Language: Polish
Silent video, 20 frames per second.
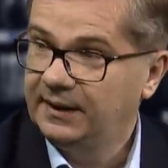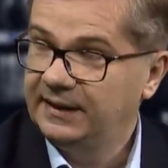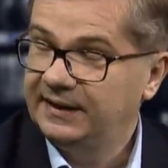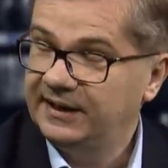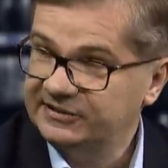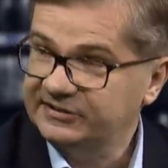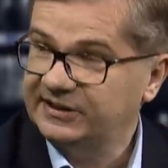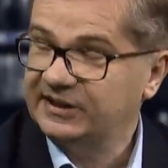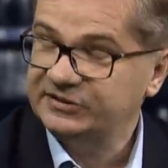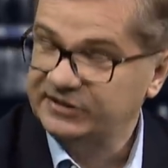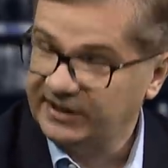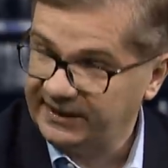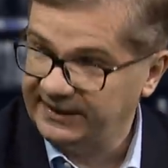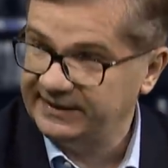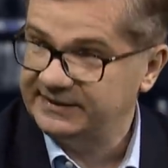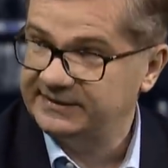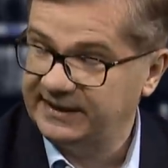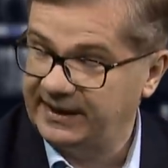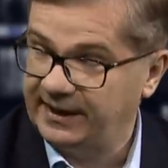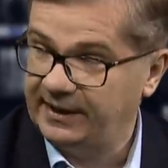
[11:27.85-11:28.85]
Leszka
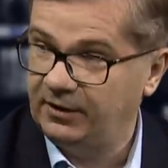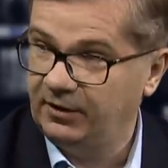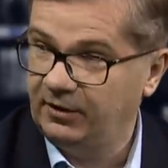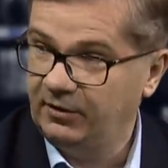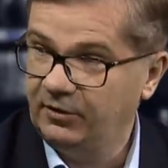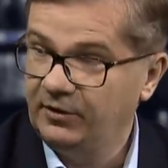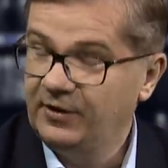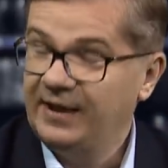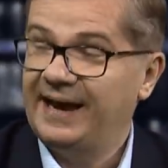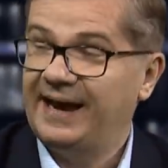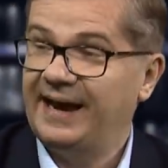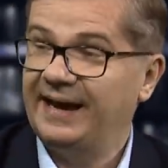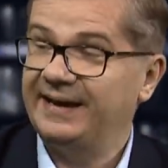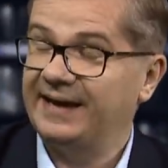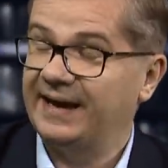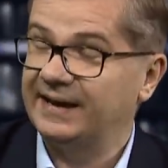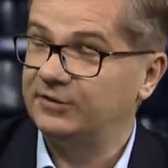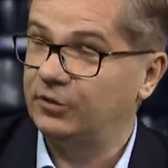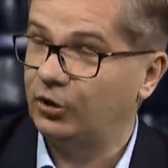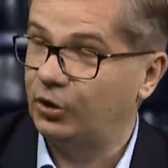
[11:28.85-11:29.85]
Czarneckiego, a
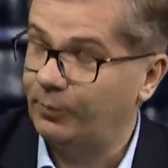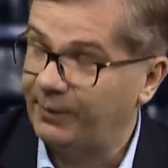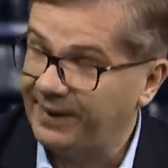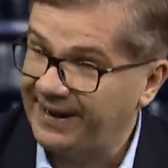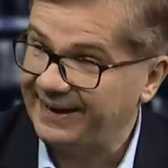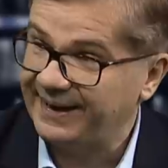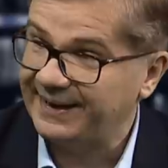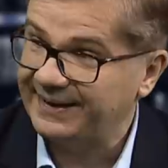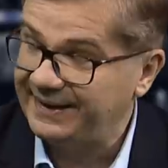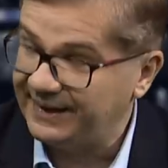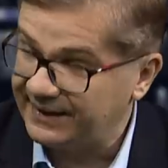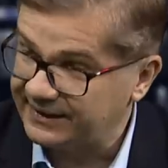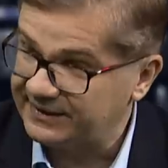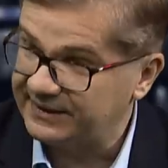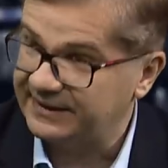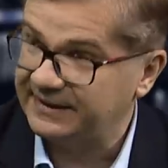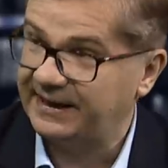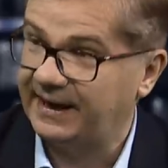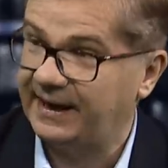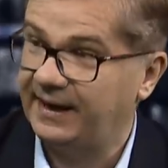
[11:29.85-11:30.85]
jak do Romana
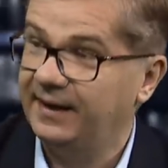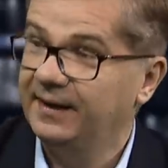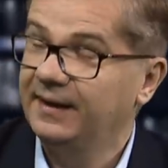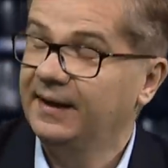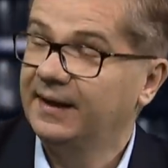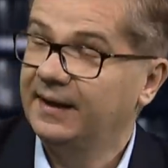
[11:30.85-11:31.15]
Giertycha